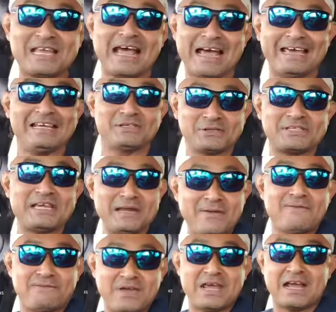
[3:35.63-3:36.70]
o sea, eso
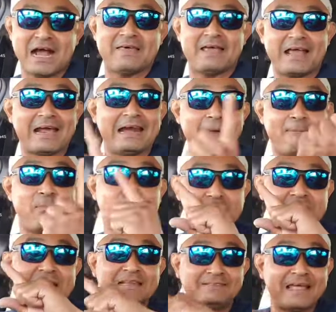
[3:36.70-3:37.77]
significa de que les
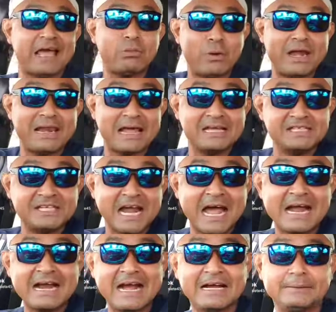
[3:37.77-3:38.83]
puse el dedo en la
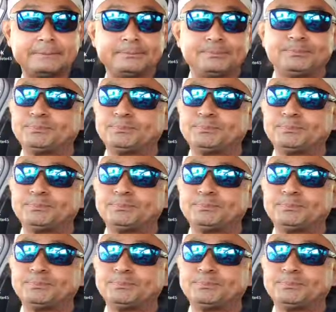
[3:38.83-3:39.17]
llaga